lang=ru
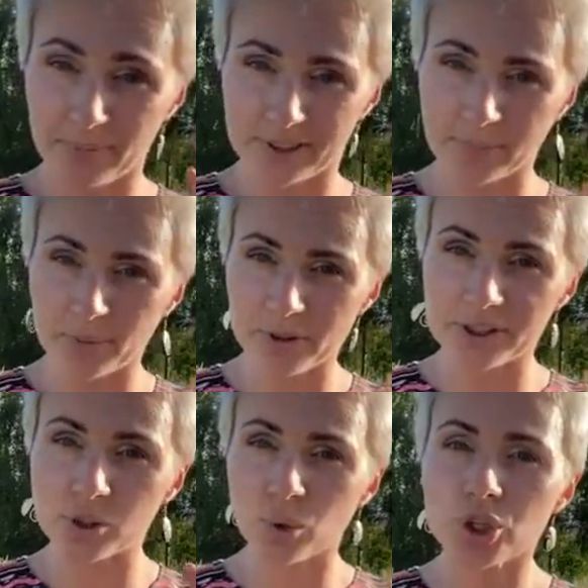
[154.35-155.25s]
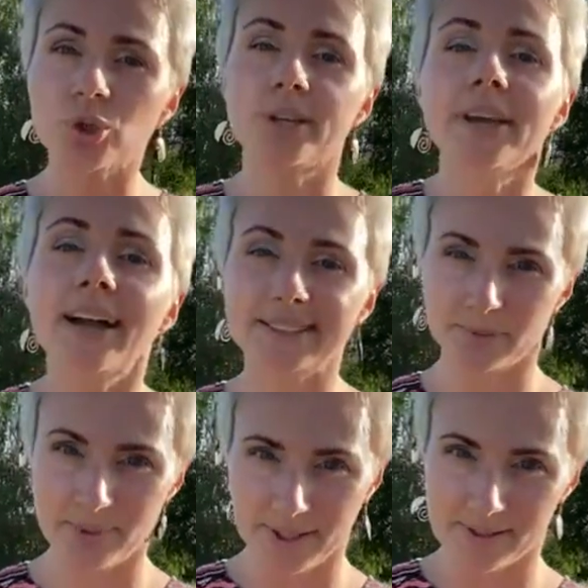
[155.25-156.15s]
запомнилось то, что я
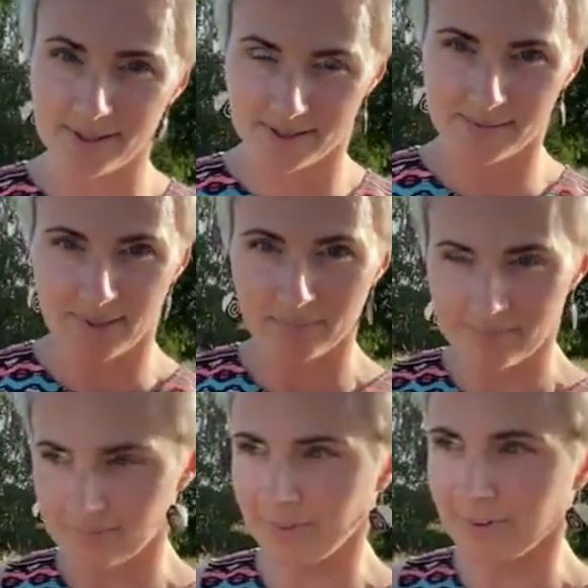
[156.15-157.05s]
себе там